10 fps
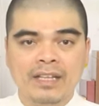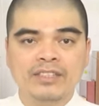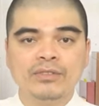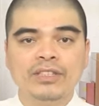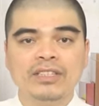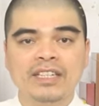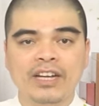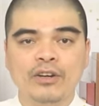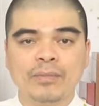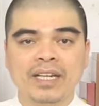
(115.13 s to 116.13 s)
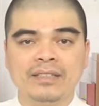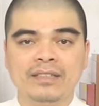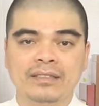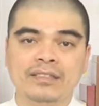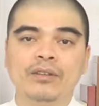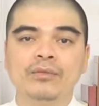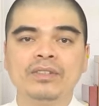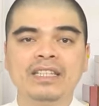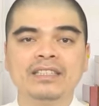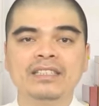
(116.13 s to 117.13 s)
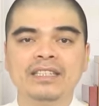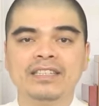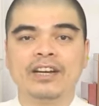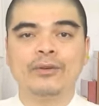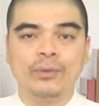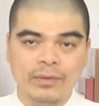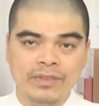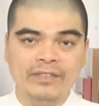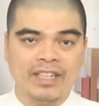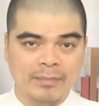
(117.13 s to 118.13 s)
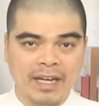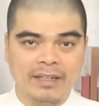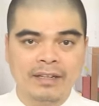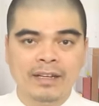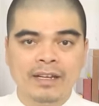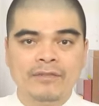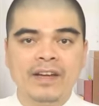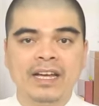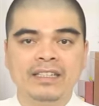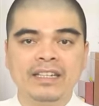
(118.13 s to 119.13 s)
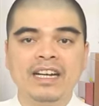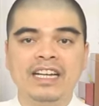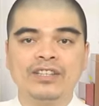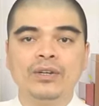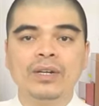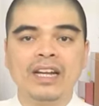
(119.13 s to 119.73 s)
Trong chương trình ngày hôm nay thì Tử Thông cũng sẽ chia sẻ cùng quý vị và các bạn về những ngày tốt